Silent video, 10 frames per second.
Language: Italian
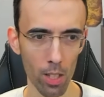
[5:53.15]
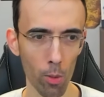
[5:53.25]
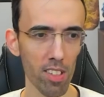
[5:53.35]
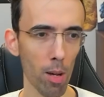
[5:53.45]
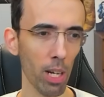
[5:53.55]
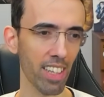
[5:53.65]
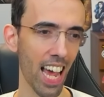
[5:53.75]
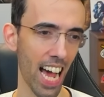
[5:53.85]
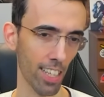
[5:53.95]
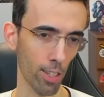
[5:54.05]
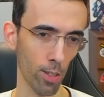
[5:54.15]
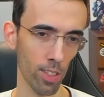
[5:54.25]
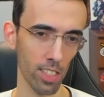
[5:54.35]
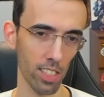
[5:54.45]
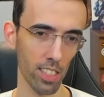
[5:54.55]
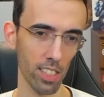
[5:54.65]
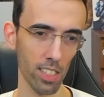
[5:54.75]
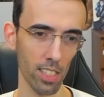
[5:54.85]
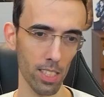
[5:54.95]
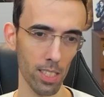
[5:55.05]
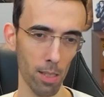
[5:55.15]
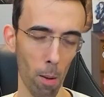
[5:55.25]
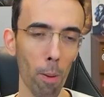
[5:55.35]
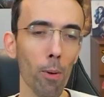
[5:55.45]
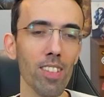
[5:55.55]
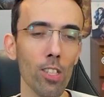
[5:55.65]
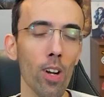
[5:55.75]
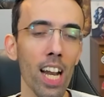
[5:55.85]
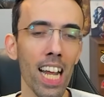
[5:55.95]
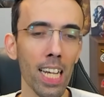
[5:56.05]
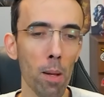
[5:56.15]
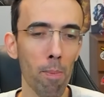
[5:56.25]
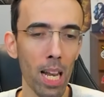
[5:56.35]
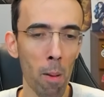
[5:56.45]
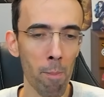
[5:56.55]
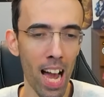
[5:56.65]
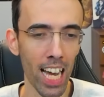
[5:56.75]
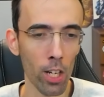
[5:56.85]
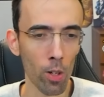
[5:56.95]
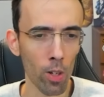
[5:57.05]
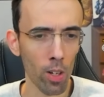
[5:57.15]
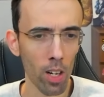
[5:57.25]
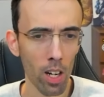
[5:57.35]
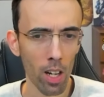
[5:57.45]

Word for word: Qui siamo a teatro. Ma poi questa non è neanche palla a mano.